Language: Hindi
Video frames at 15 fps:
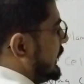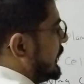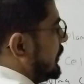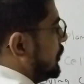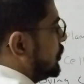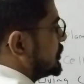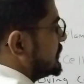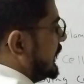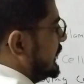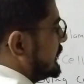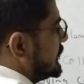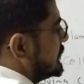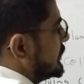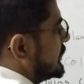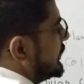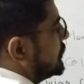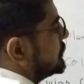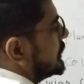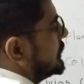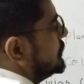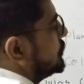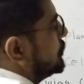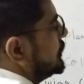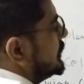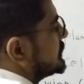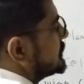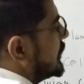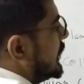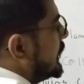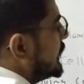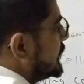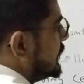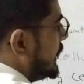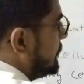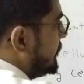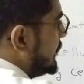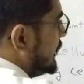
है और सेल के अंदर क्या होता है न्यूक्लियस ये